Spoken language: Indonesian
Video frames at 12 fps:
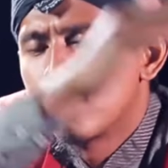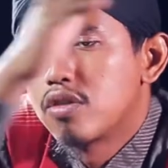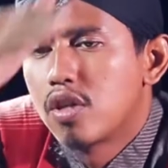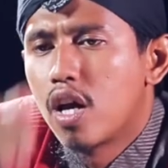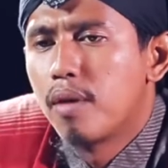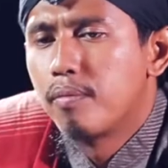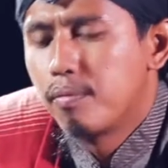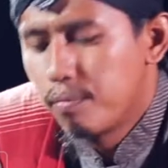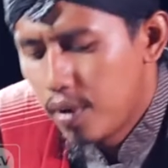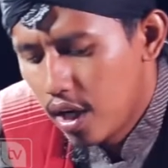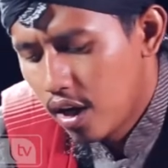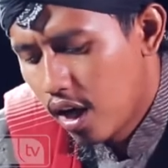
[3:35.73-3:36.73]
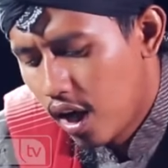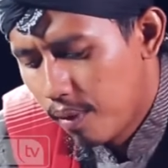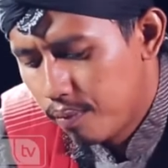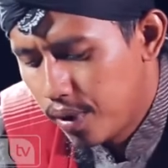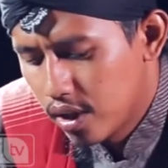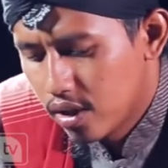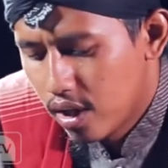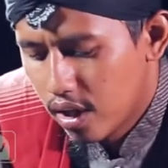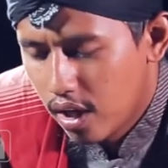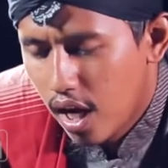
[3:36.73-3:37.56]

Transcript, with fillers: sampai habis